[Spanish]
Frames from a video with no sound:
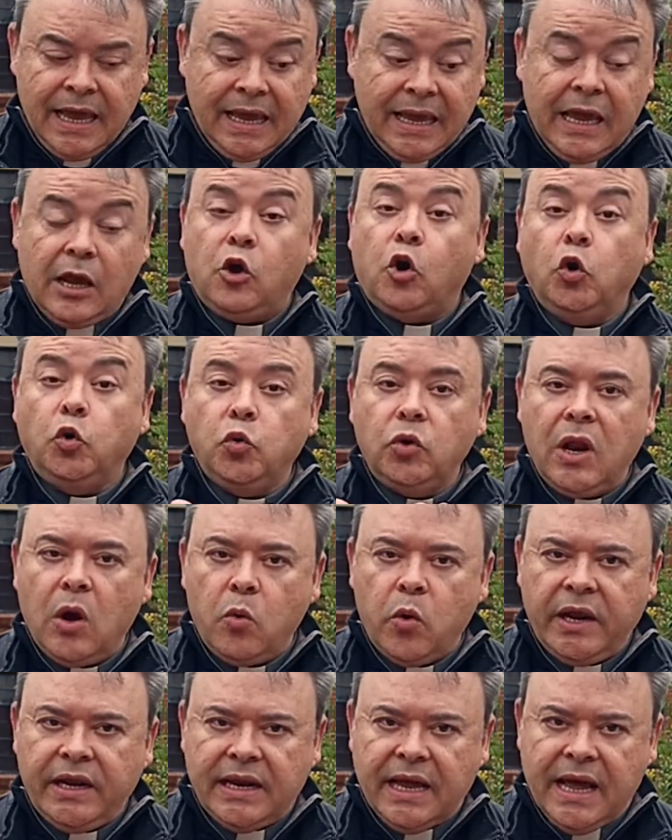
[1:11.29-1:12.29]
y con una
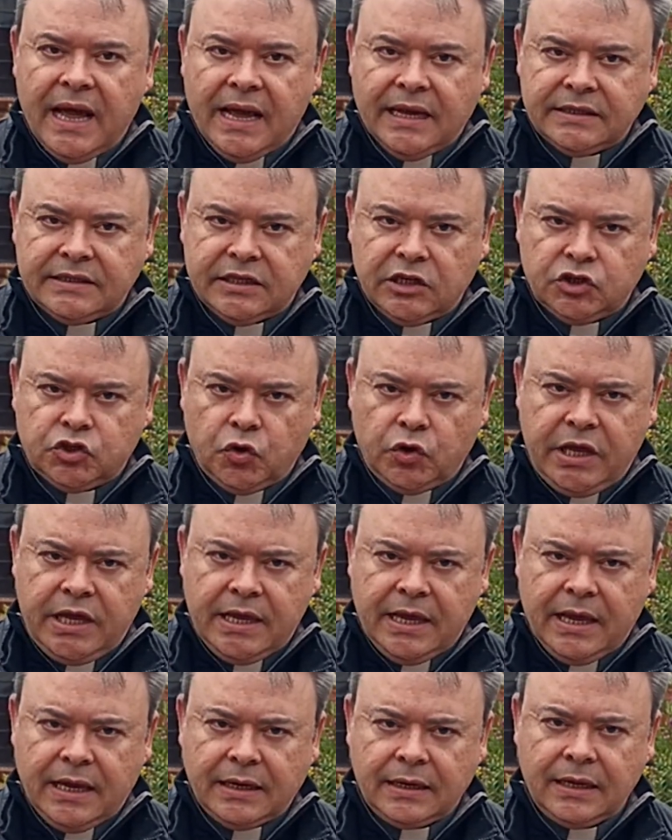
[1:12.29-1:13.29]
buena
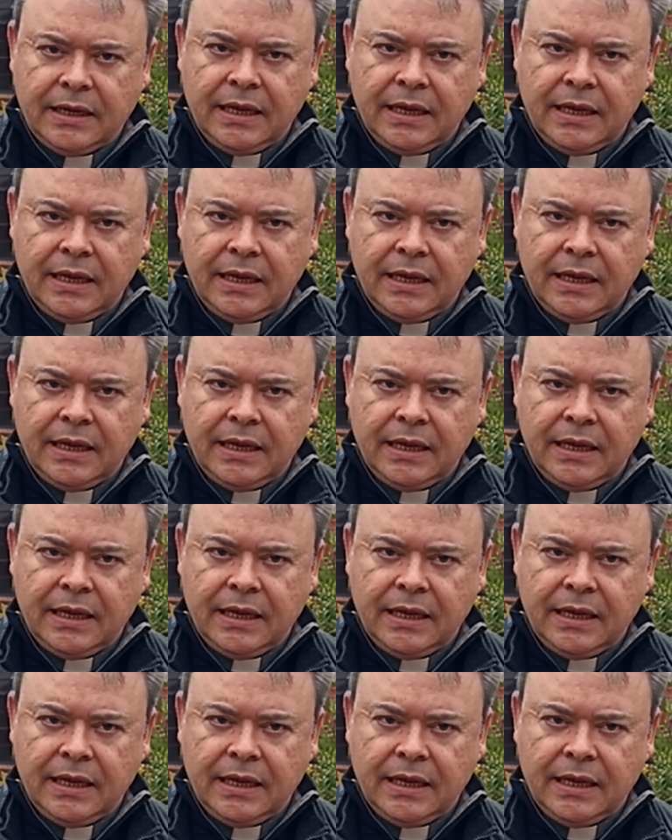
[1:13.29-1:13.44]
asesoría,